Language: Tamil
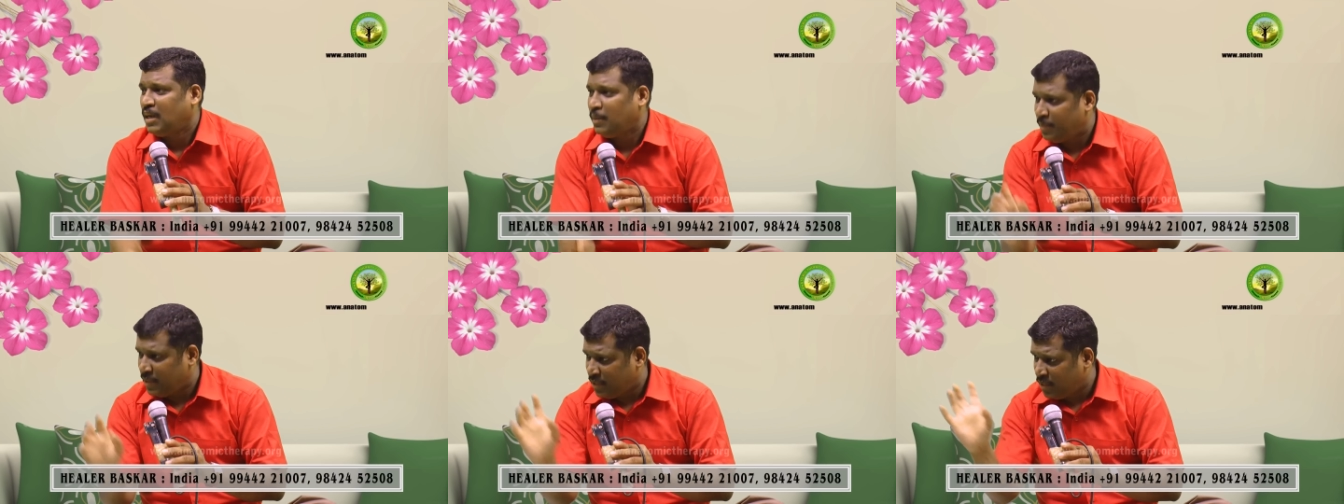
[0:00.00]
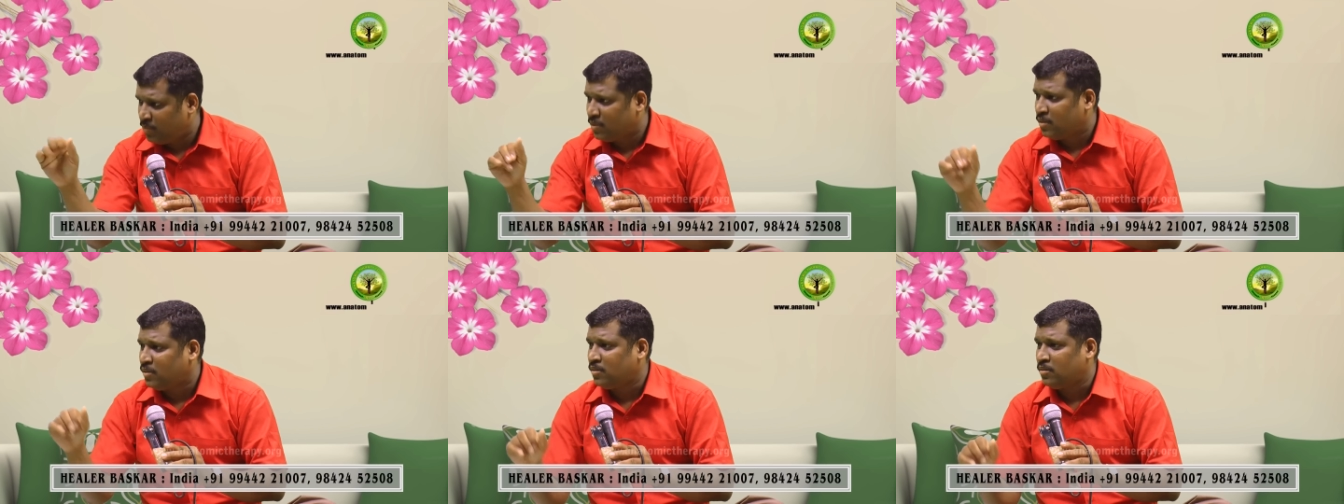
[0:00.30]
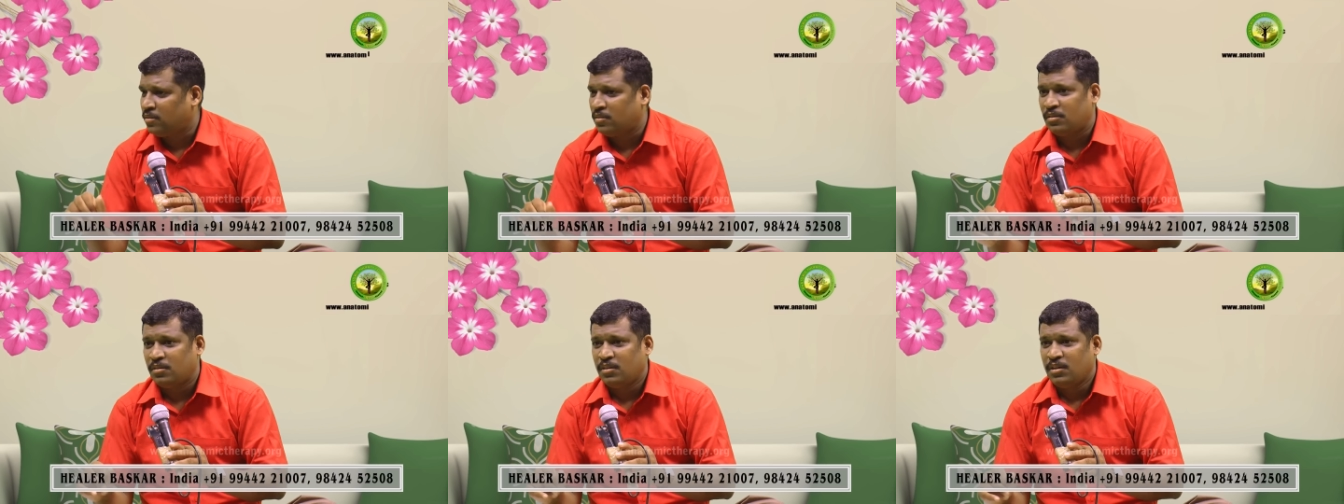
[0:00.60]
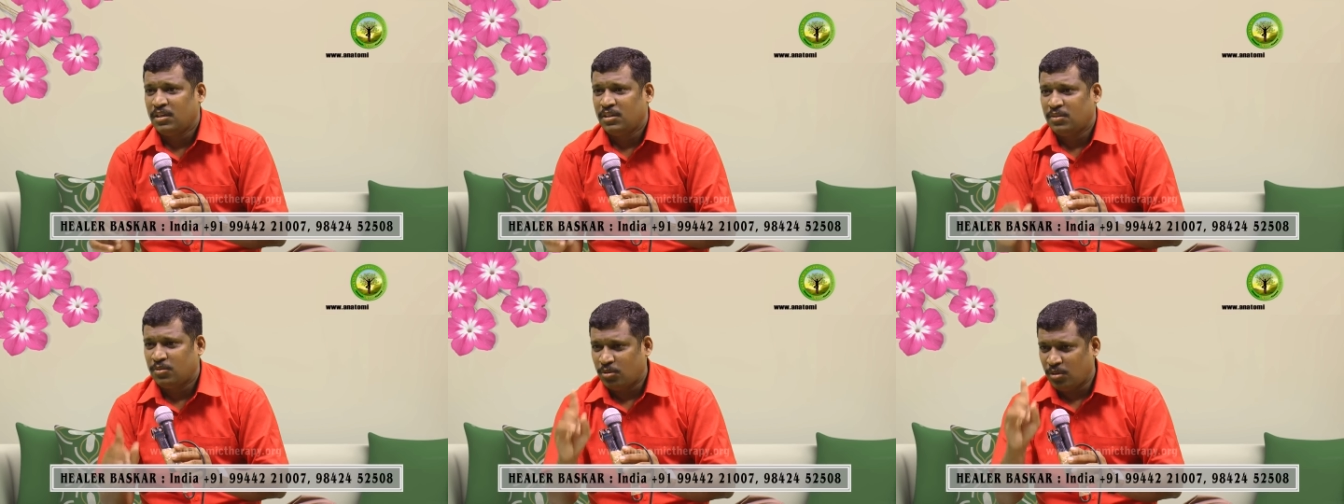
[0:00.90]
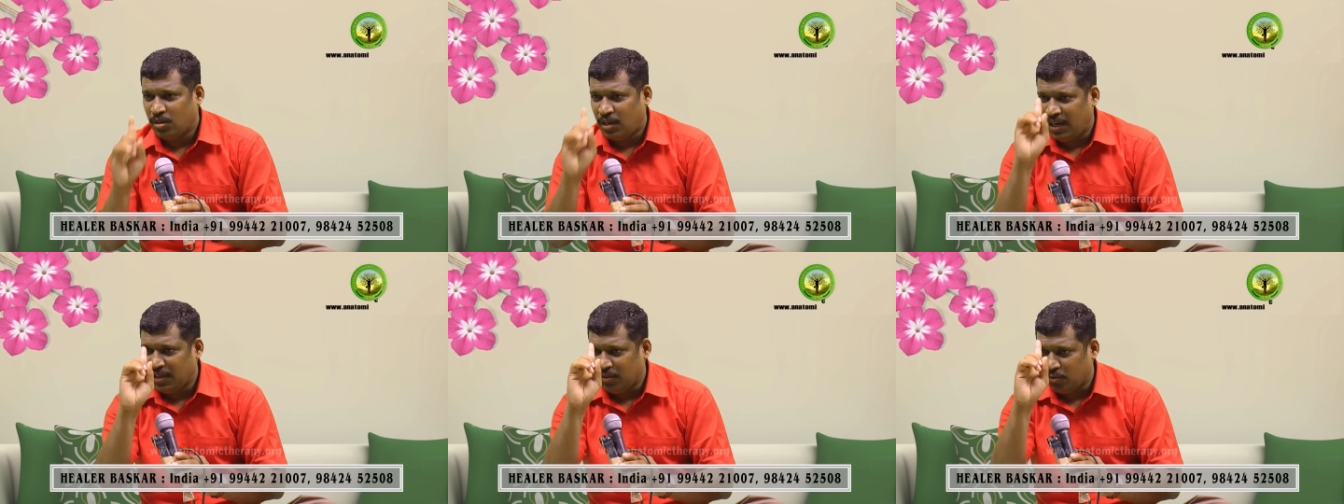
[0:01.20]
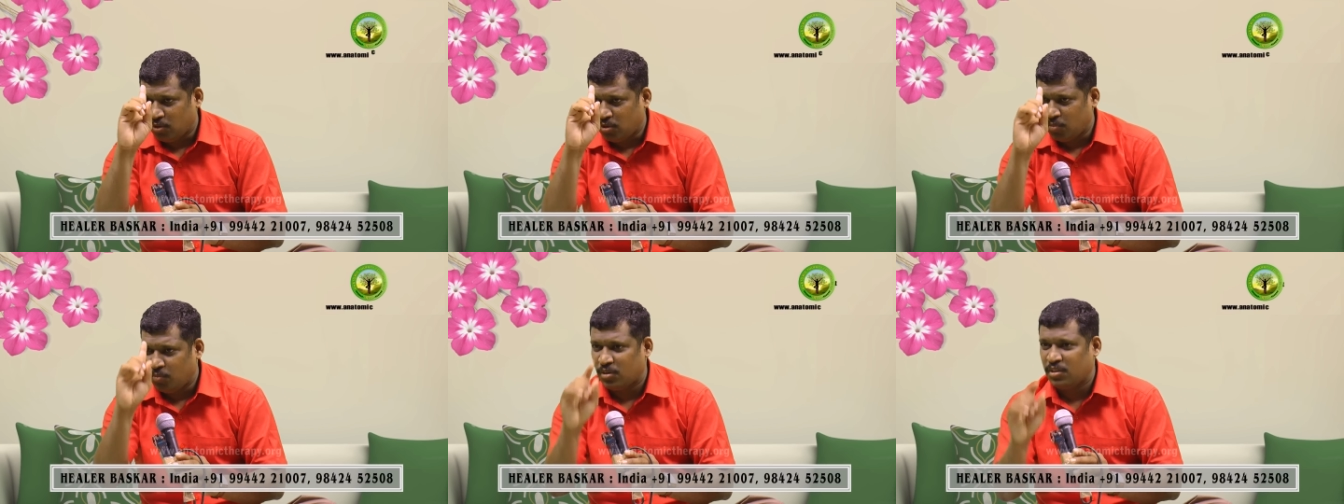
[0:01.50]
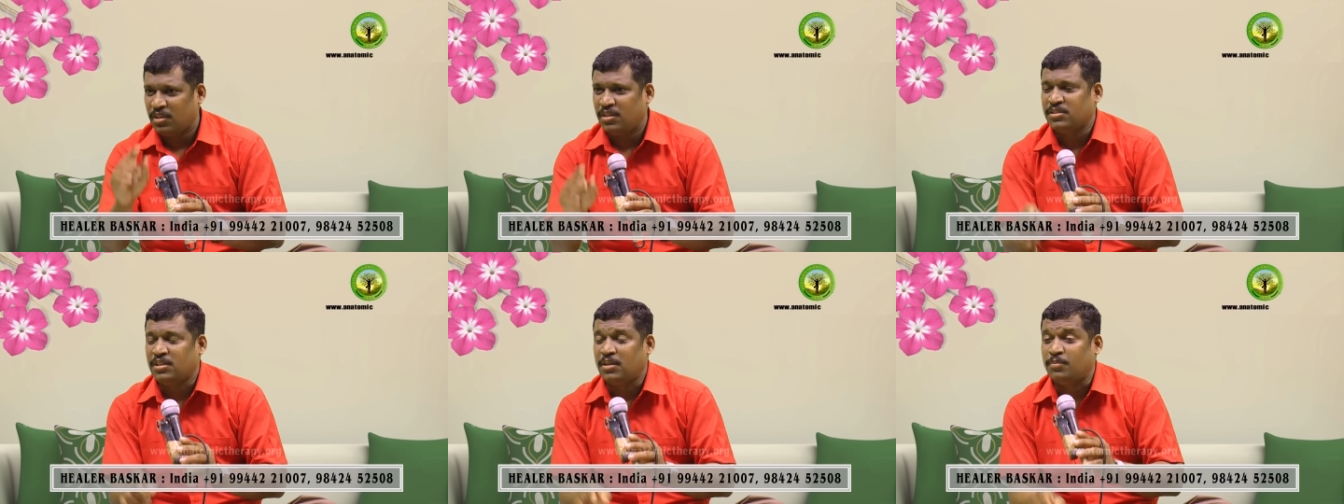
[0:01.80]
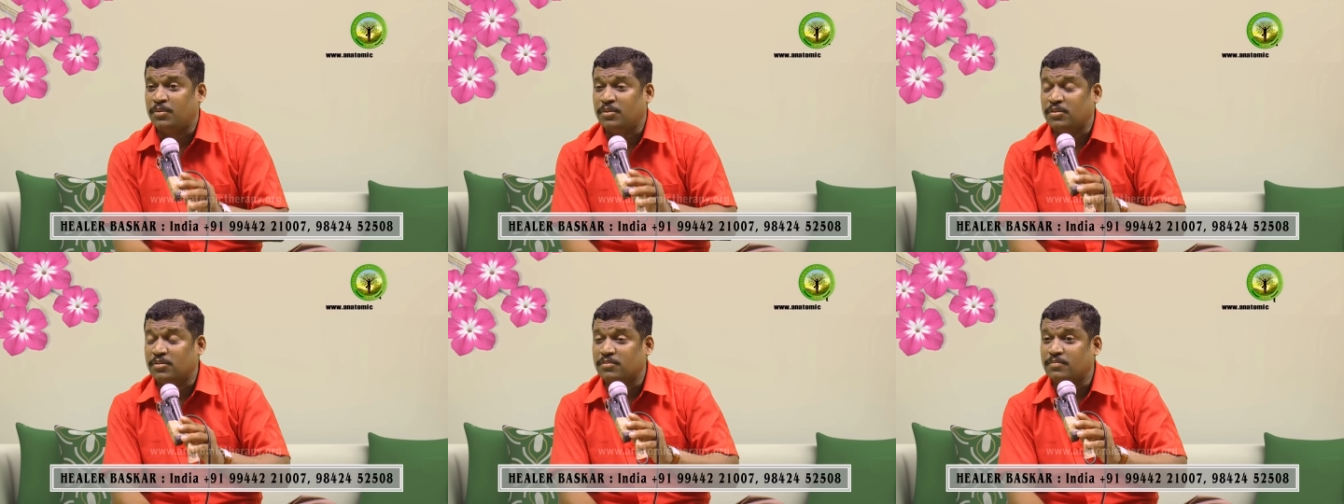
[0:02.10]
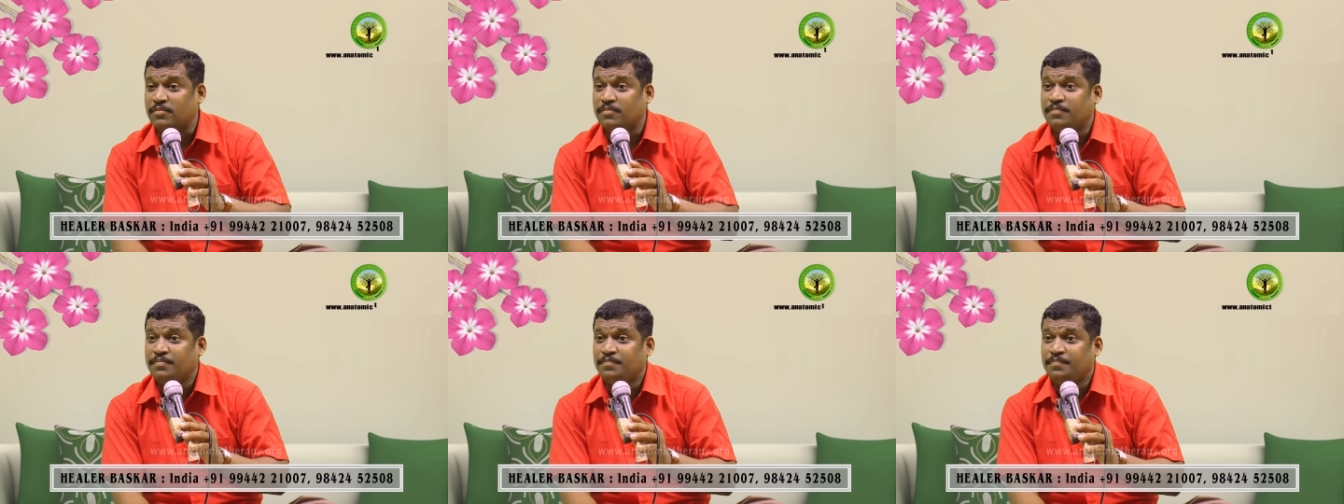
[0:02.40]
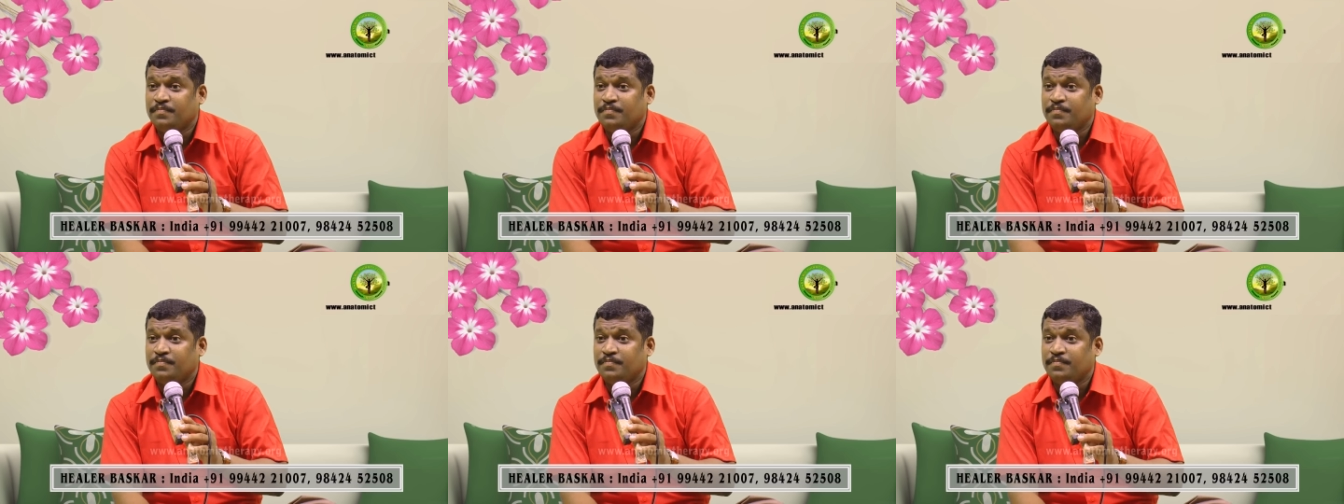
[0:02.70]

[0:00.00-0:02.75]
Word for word: அப்போ என்ன பண்ணணும் ஒரு நாளைக்கு ஒரு முறை தான் சாப்பிட்ணும்